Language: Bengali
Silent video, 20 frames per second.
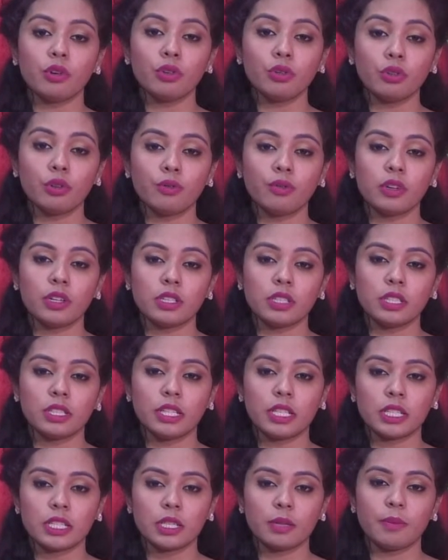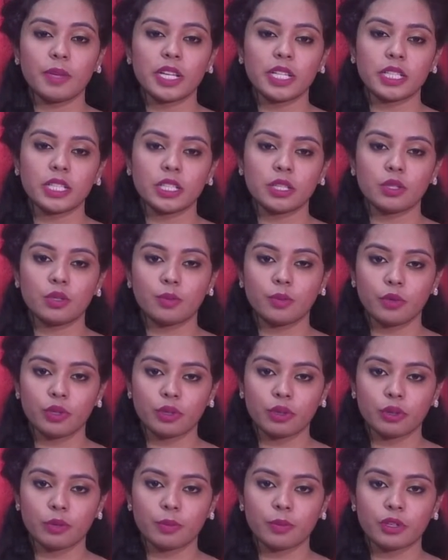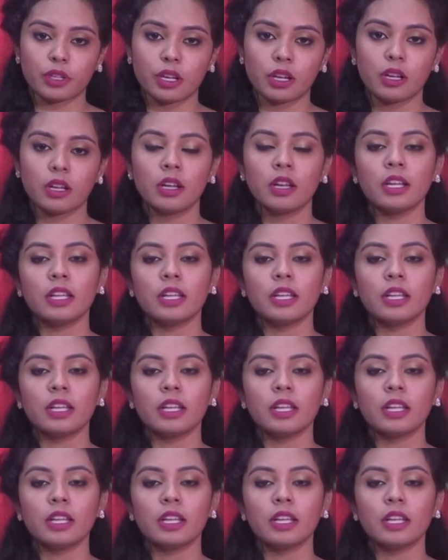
ঐক্যফ্রন্ট নিয়েছে বেশ কিছু পরিকল্পনা